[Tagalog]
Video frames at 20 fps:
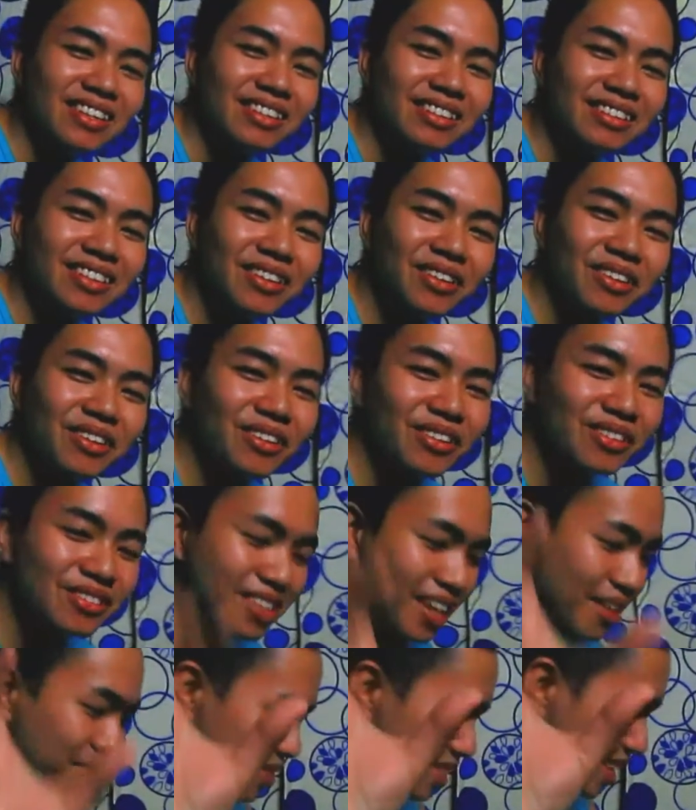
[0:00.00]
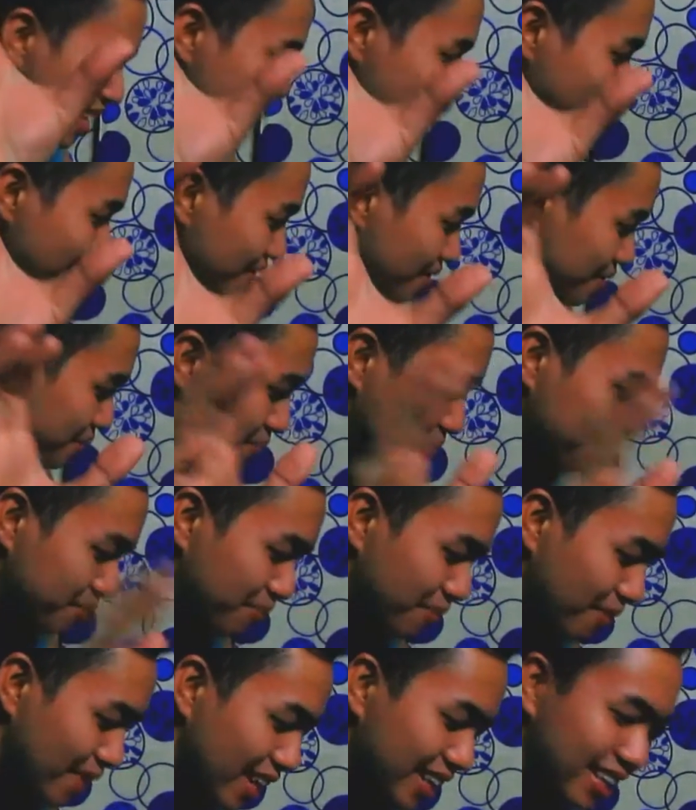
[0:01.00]
So, sabi niya inyo,
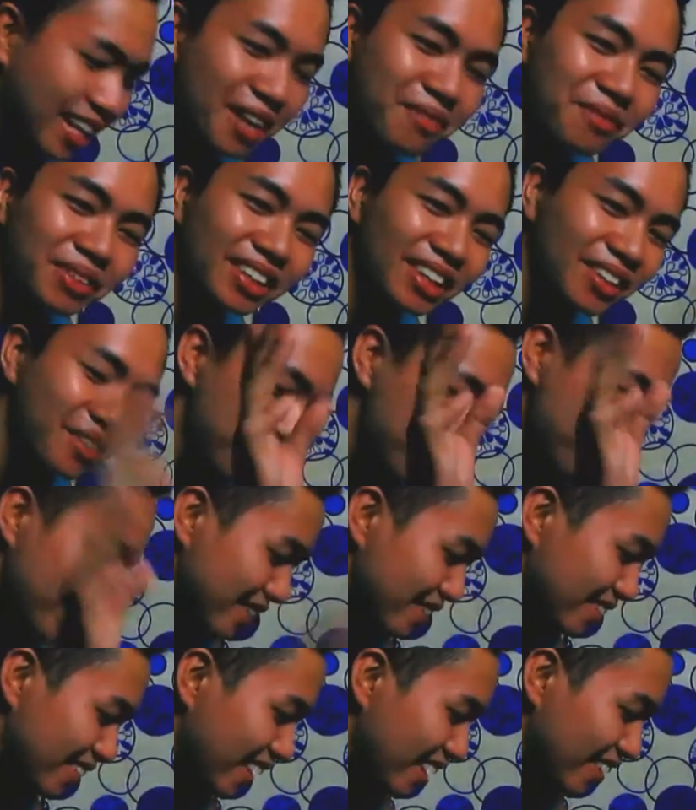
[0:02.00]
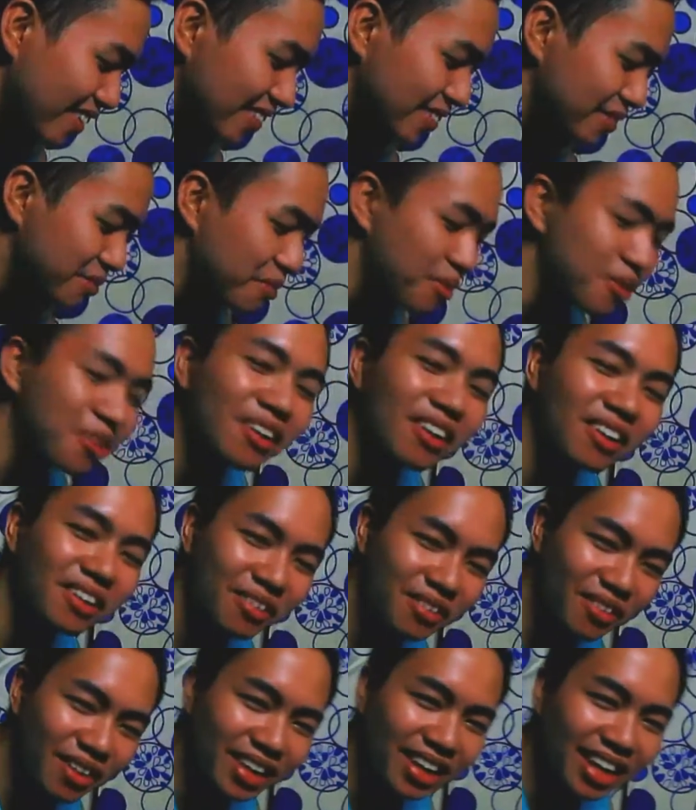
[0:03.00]
wala tayong matinong video ngayon. Puro
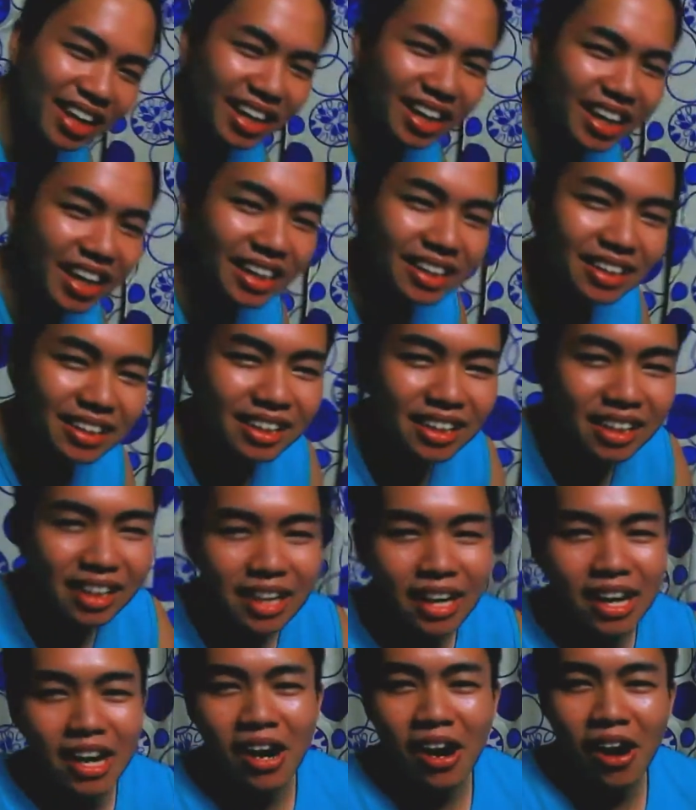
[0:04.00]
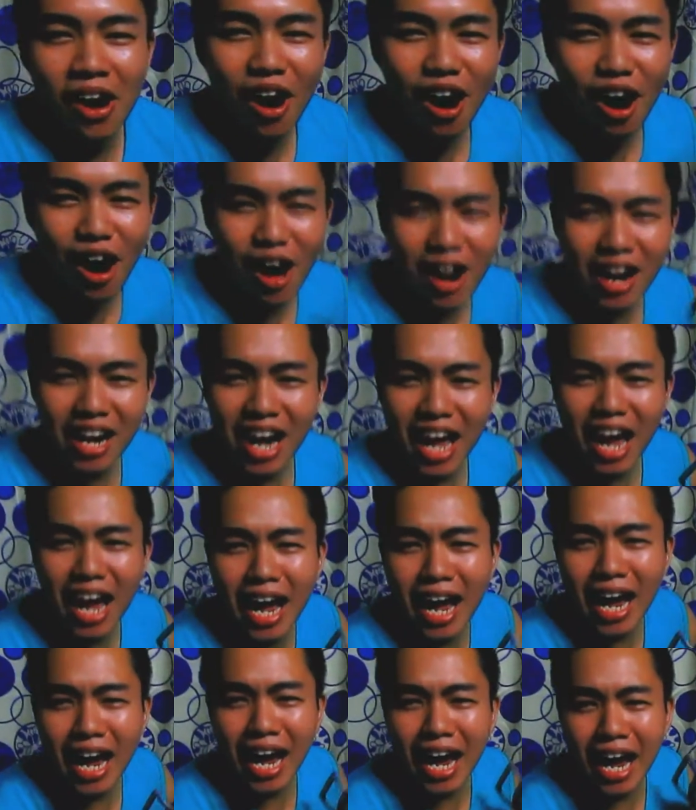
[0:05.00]
kalokohan lang yan. Ole!
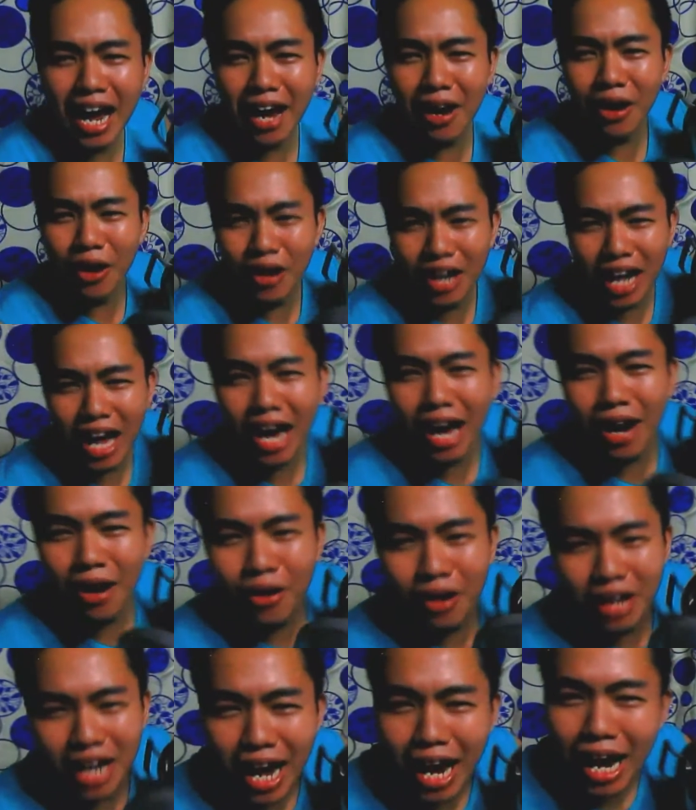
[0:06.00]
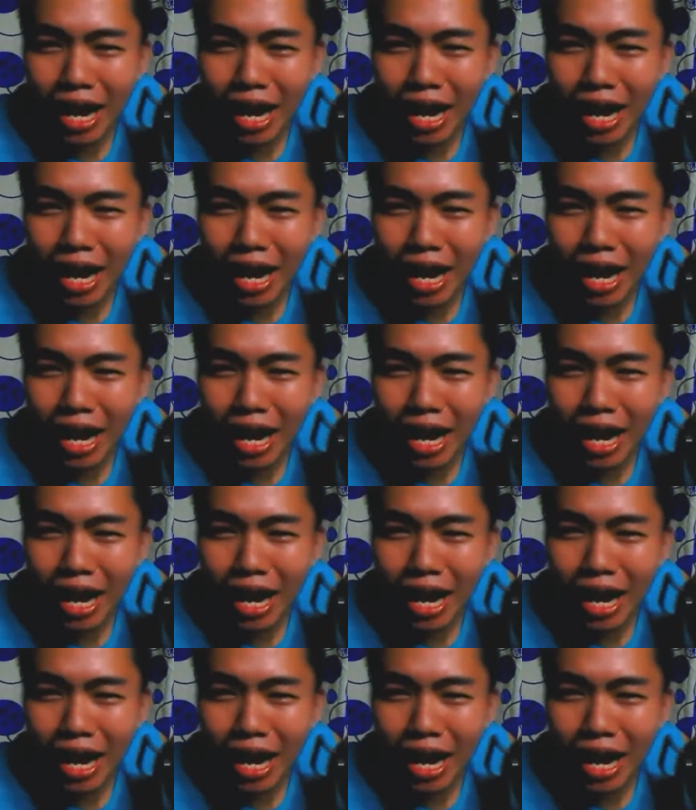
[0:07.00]
Ole! Ole!